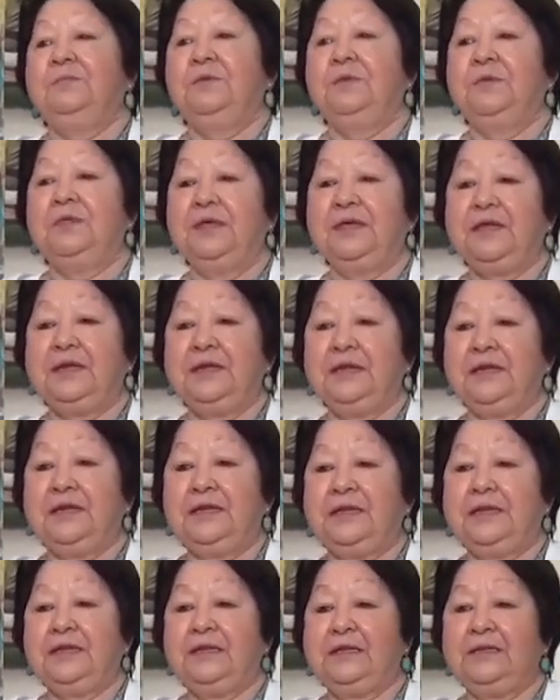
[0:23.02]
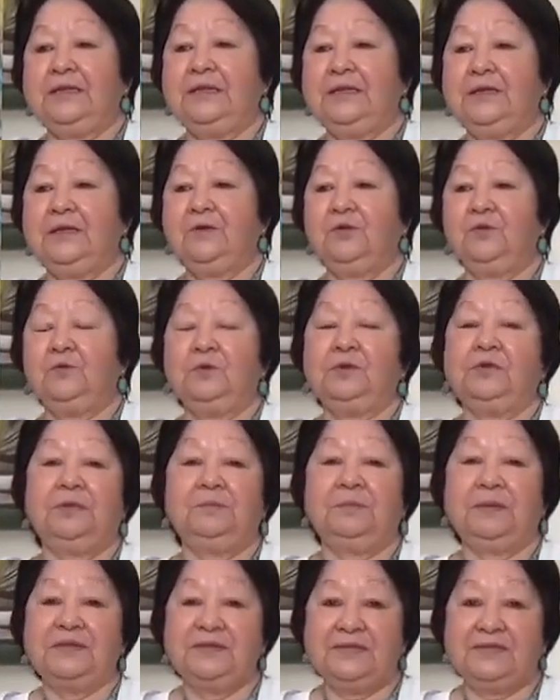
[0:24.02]
poder eh, con
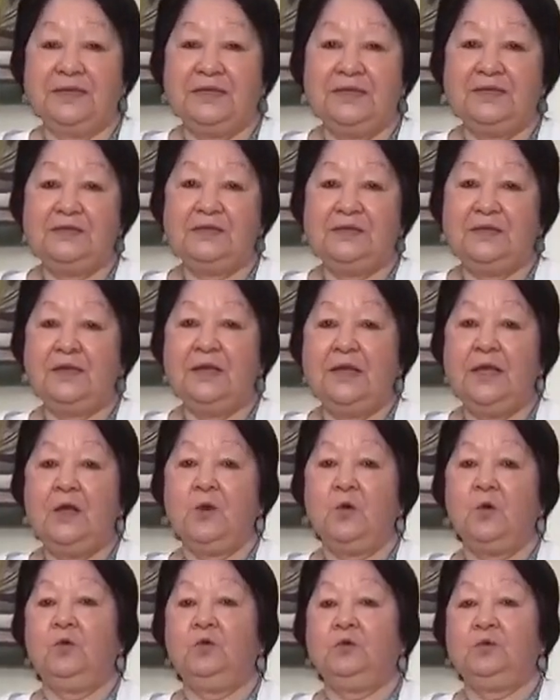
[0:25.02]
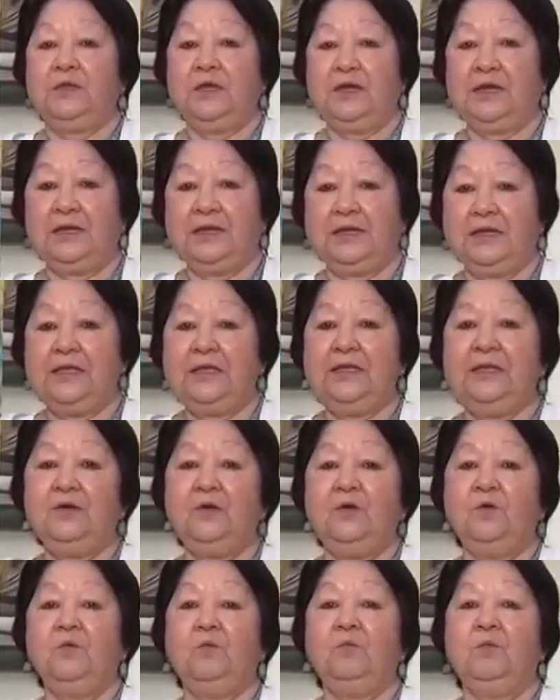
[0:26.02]
nuestra presencia contar ahí
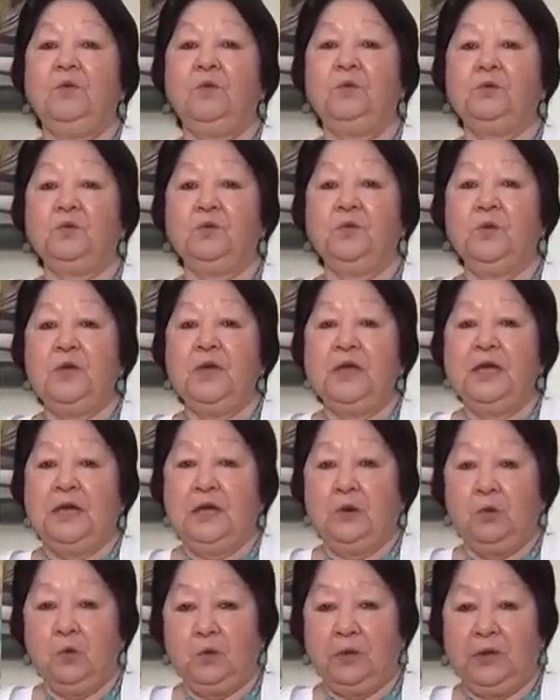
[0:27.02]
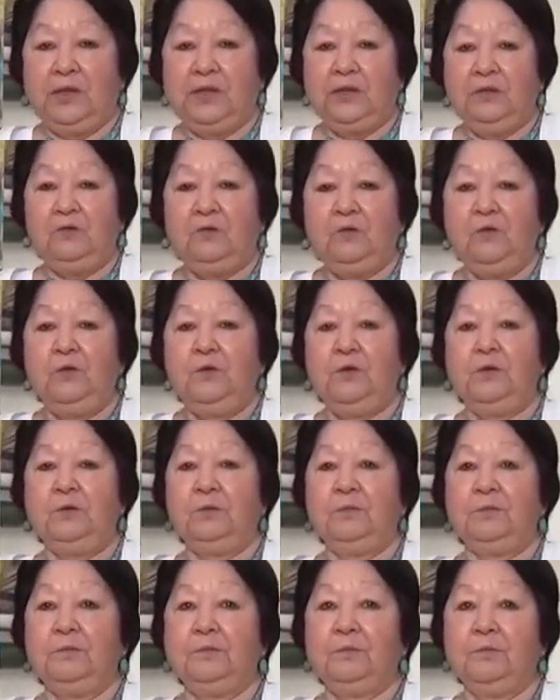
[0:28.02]
con un voto unido,
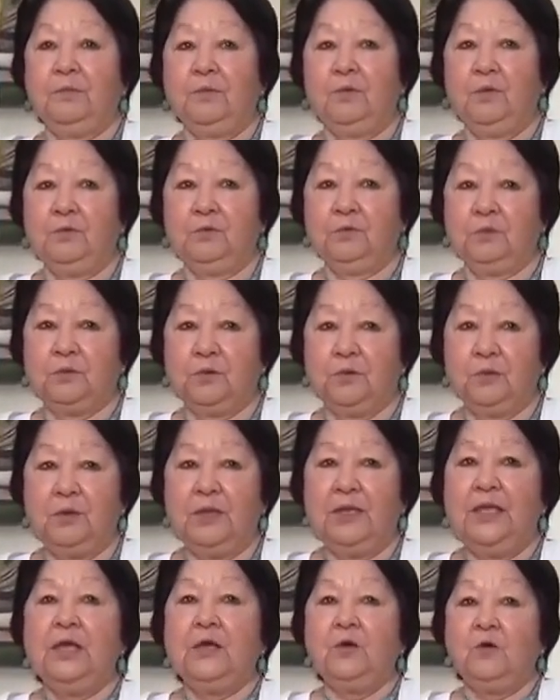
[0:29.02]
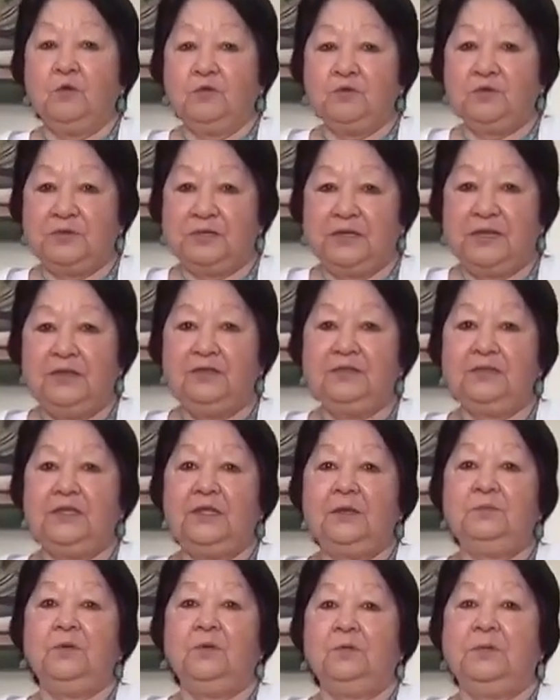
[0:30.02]
con consciente
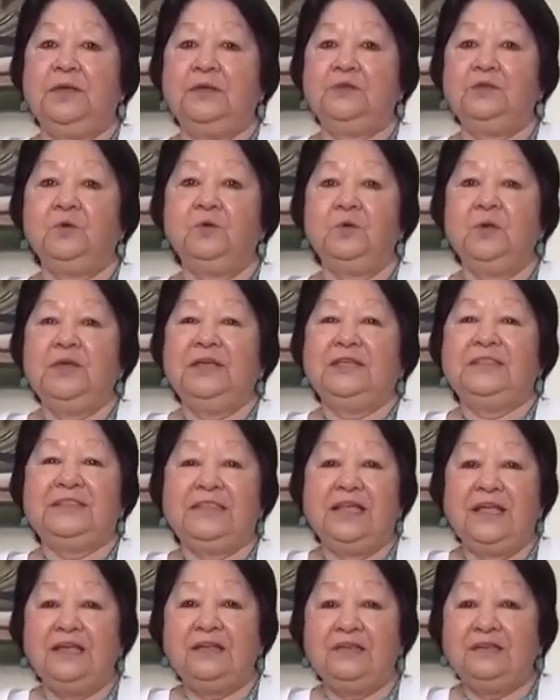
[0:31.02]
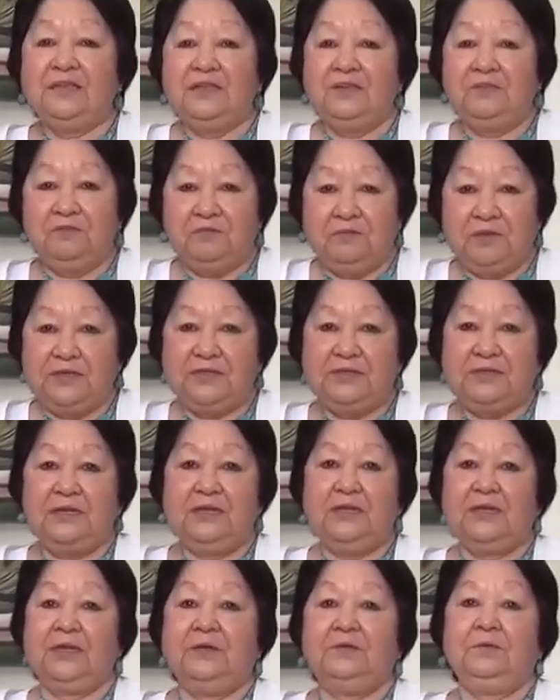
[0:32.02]
del momento tan difícil
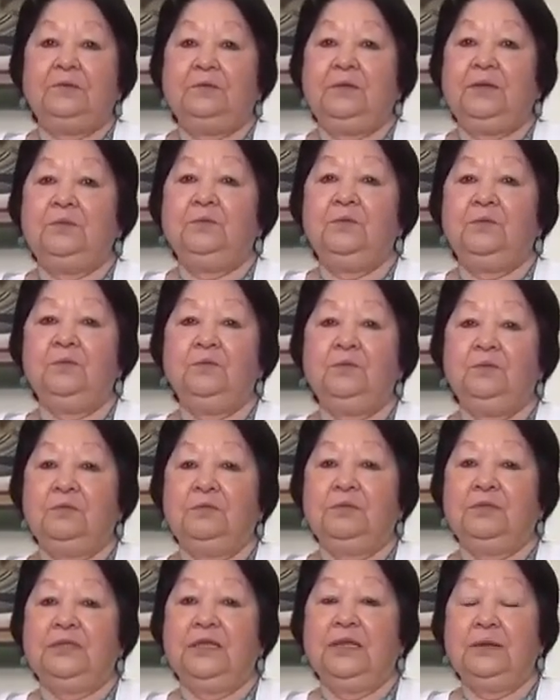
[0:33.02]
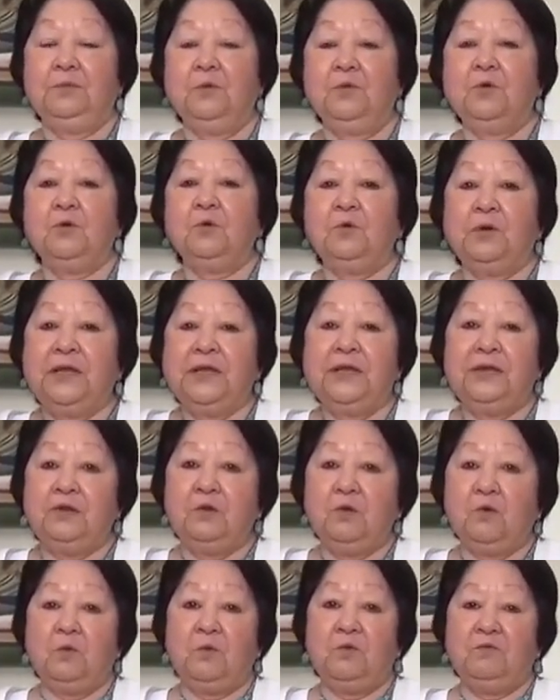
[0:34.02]
en que vivimos. Tenemos que
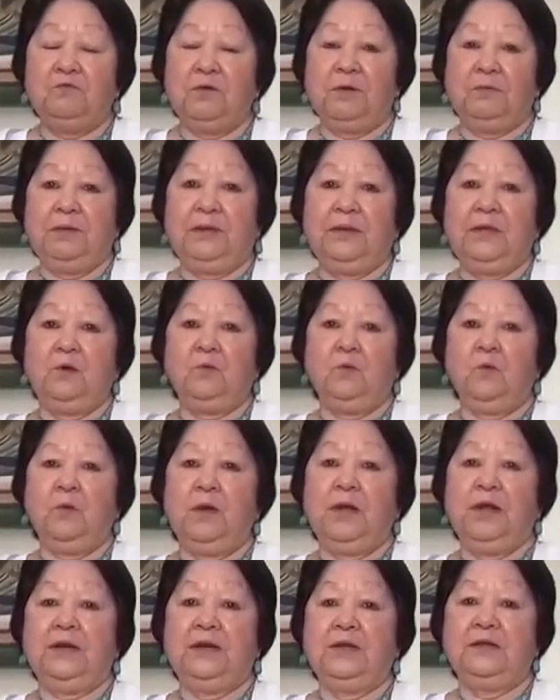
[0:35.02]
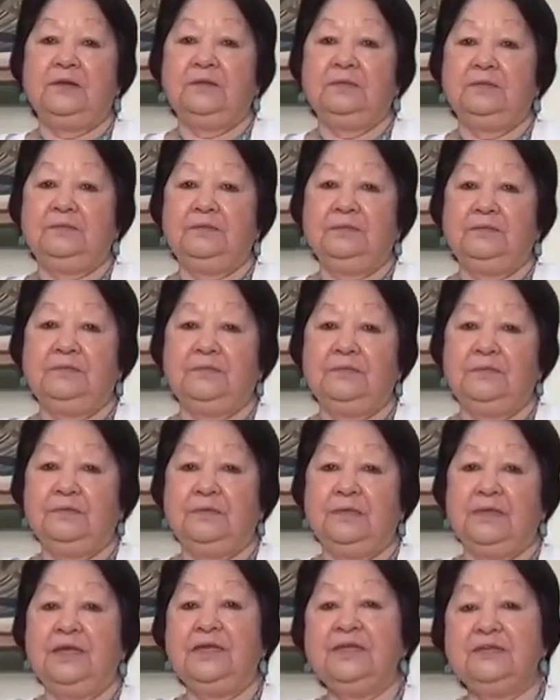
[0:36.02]
unirnos como familia cubana.
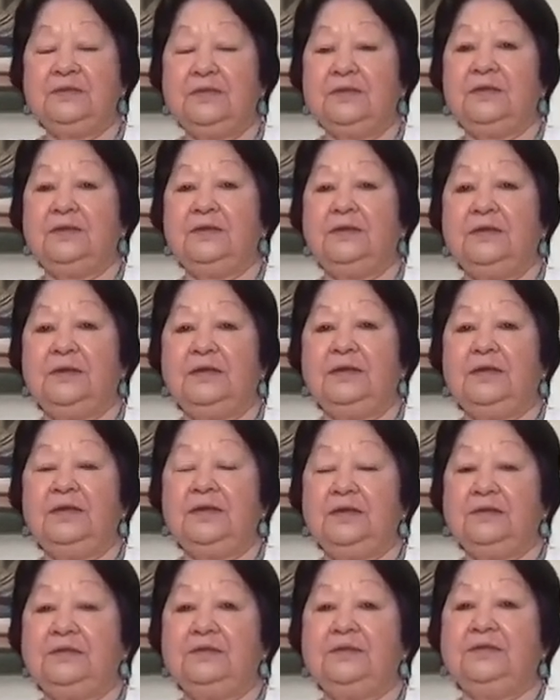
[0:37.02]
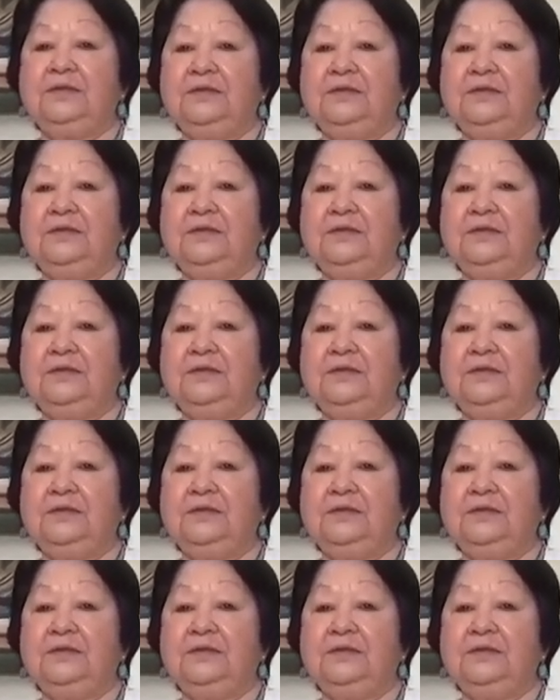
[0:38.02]
Ese es